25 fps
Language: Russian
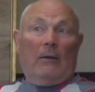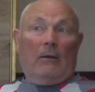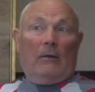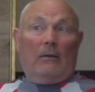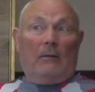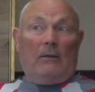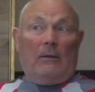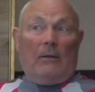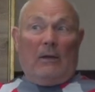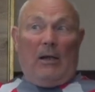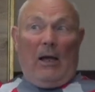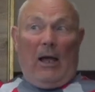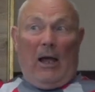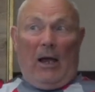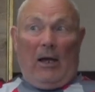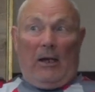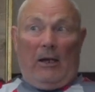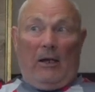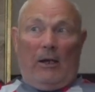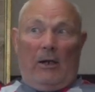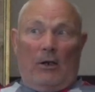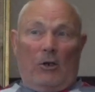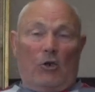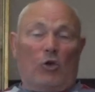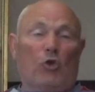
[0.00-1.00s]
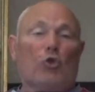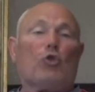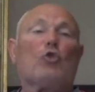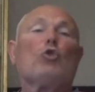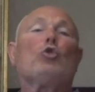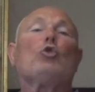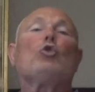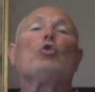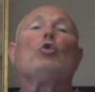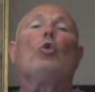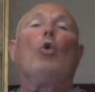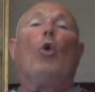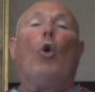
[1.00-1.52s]
Далее,
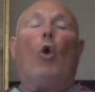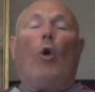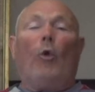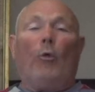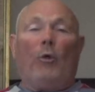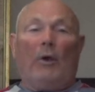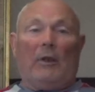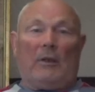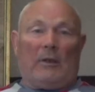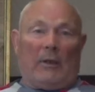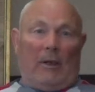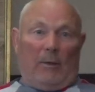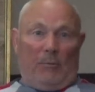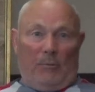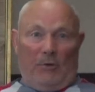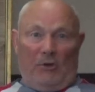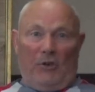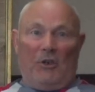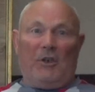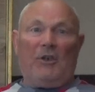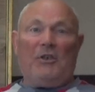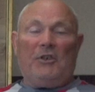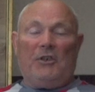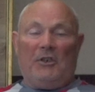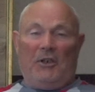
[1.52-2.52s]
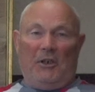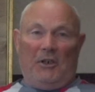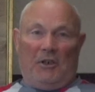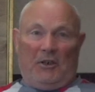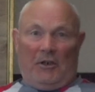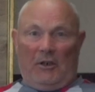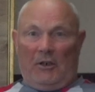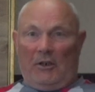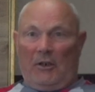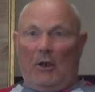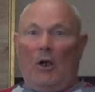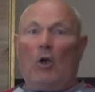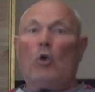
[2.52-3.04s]
что вы там
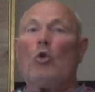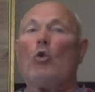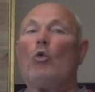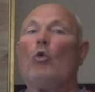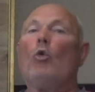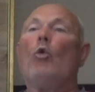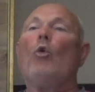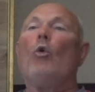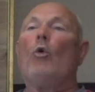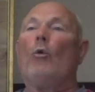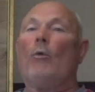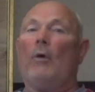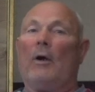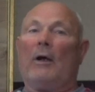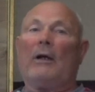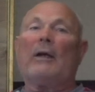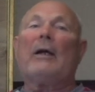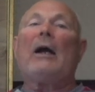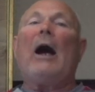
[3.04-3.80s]
едите такого,